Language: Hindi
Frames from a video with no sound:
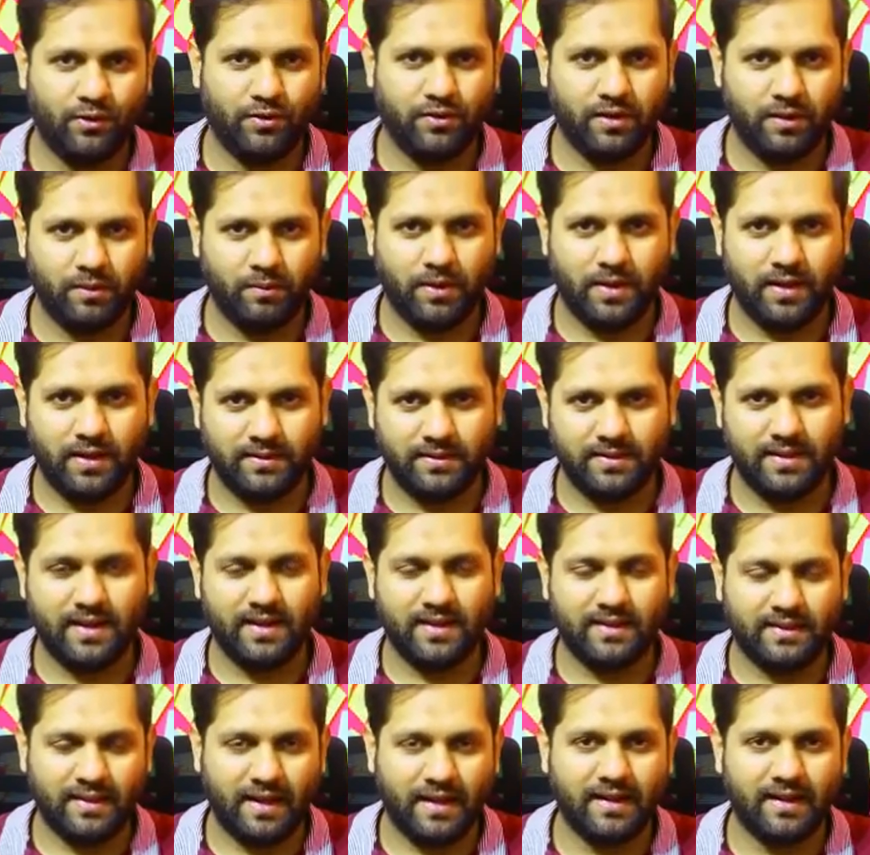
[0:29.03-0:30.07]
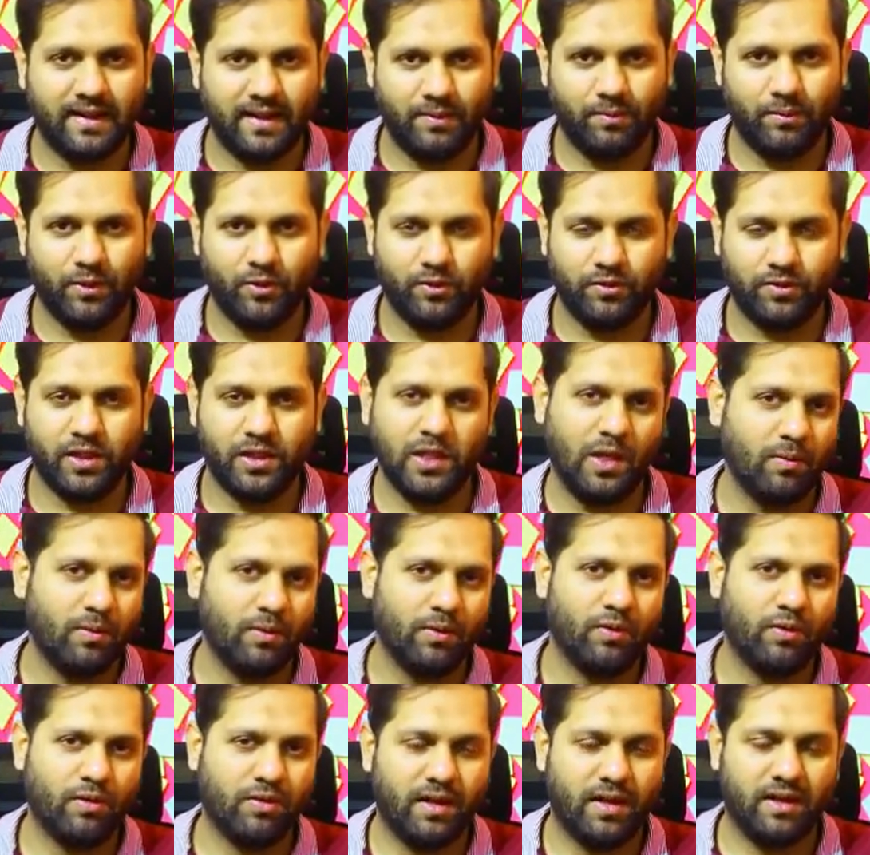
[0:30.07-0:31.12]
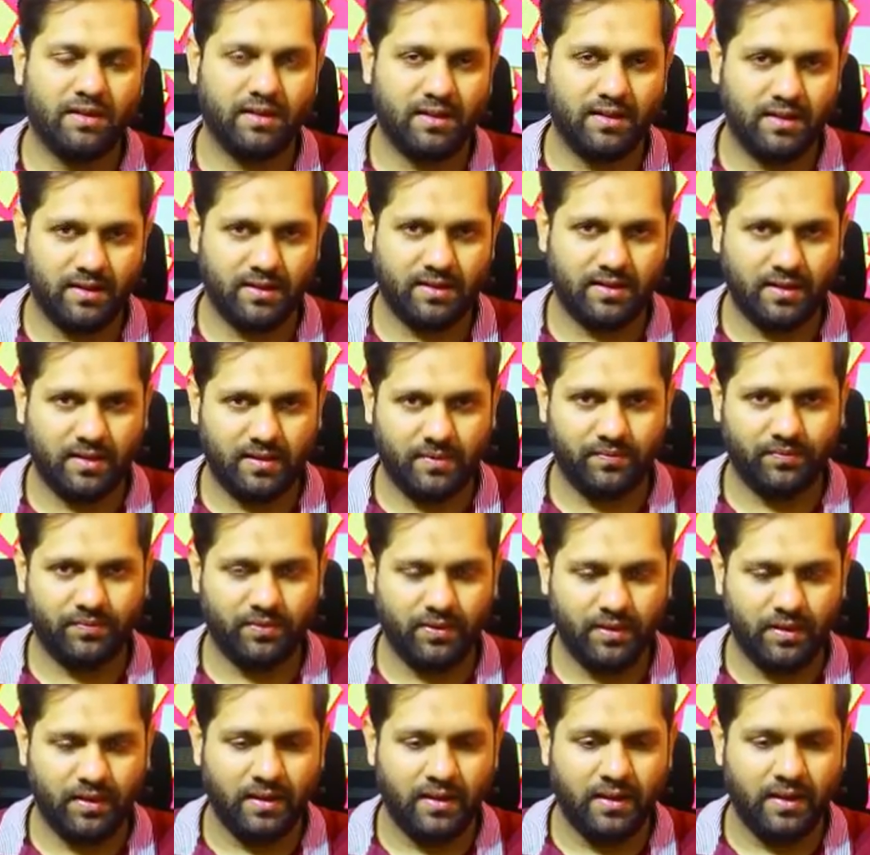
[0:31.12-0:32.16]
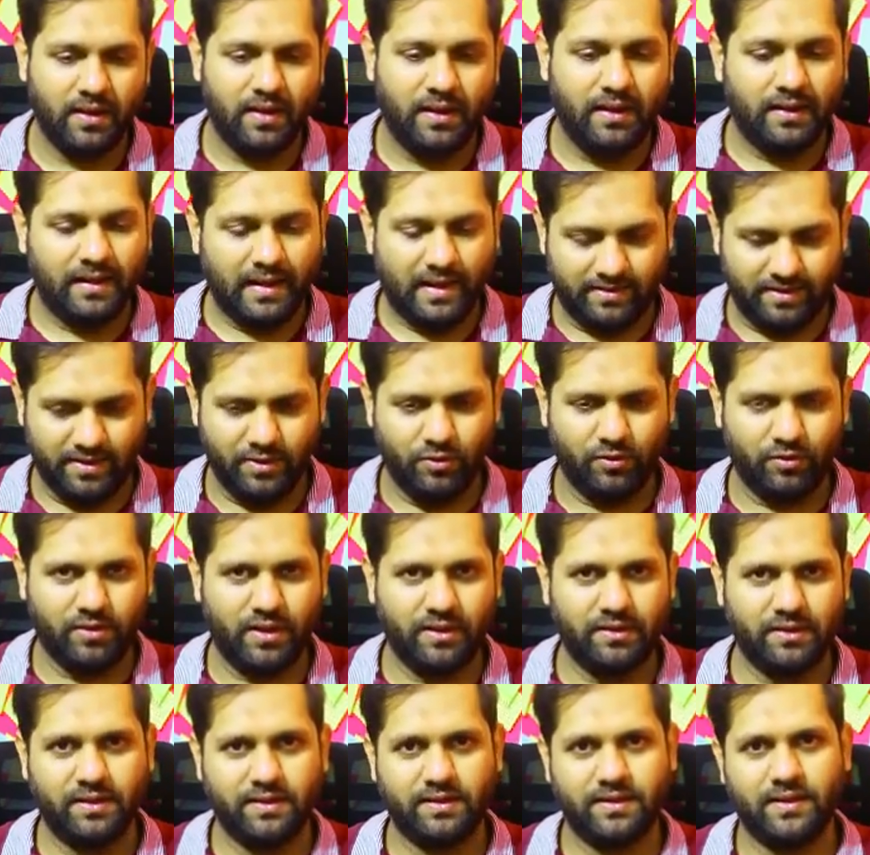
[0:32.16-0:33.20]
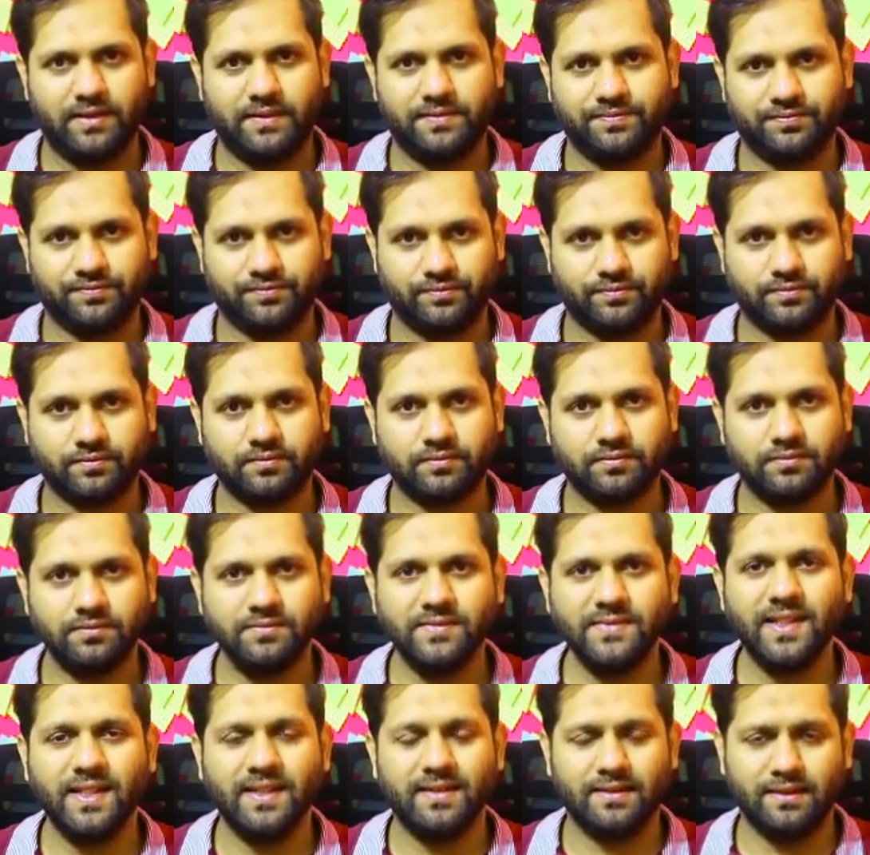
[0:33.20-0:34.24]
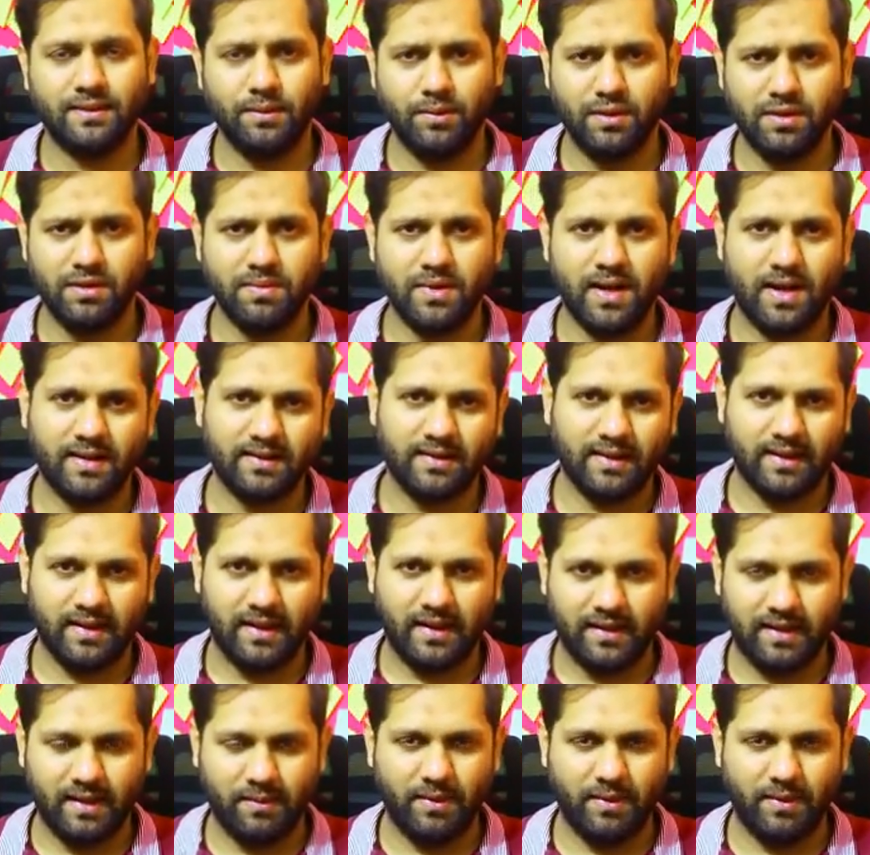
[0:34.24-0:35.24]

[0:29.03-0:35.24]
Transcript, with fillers: नौसरबाज या एक ठग आदमी होता है जो आपको नुकसान दे देता है कैसे नुकसान देता है सबस बाह दिखा के